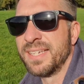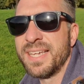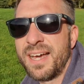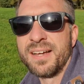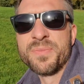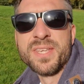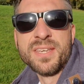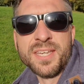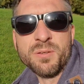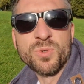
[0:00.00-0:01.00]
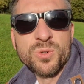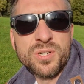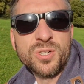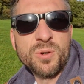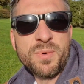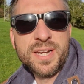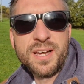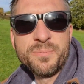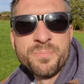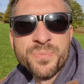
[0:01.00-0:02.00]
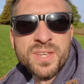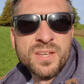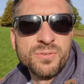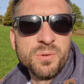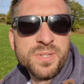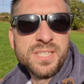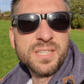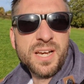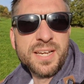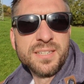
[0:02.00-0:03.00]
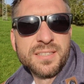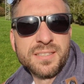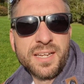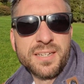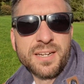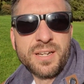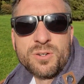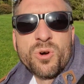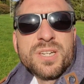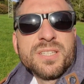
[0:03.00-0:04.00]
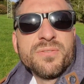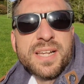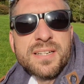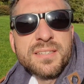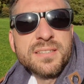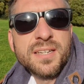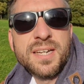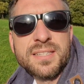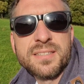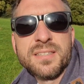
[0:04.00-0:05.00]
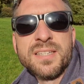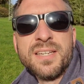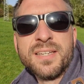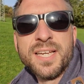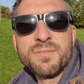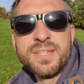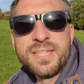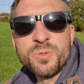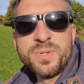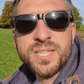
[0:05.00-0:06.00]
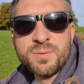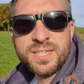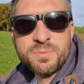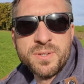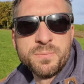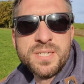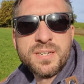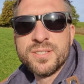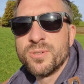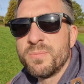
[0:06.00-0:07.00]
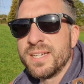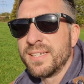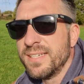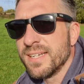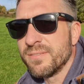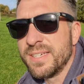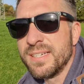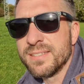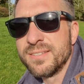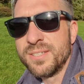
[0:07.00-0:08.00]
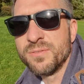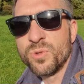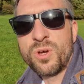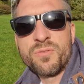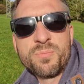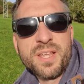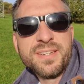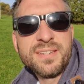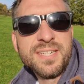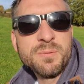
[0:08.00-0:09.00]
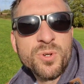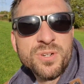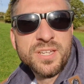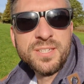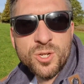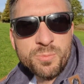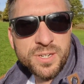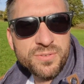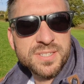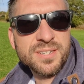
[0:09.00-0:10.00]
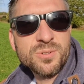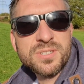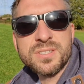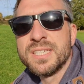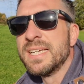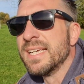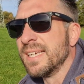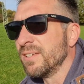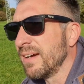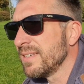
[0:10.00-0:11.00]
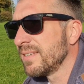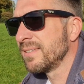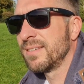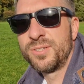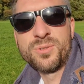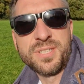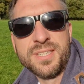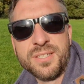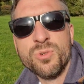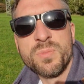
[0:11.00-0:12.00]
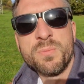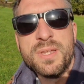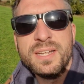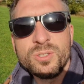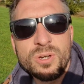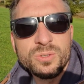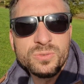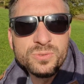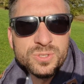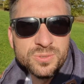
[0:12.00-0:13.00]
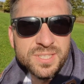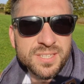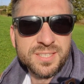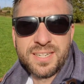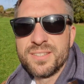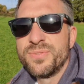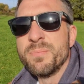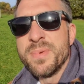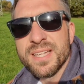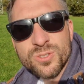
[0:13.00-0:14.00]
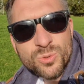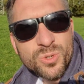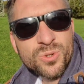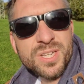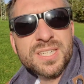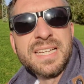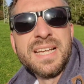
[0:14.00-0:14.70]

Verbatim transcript: ja, im Grunde genommen meiner Familie eine, eine, eine, eine ordentliche Welt hinterlassen. Ja, wenn ich später mal nicht mehr bin, dann sollen meine Kinder wenigstens irgendwo noch auf dem Planeten leben können, der nicht komplett versaut ist. Ich weiß, dass das natürlich nicht nur mit dem Elektroauto funktioniert, dass da ganz viel mehr zugehört,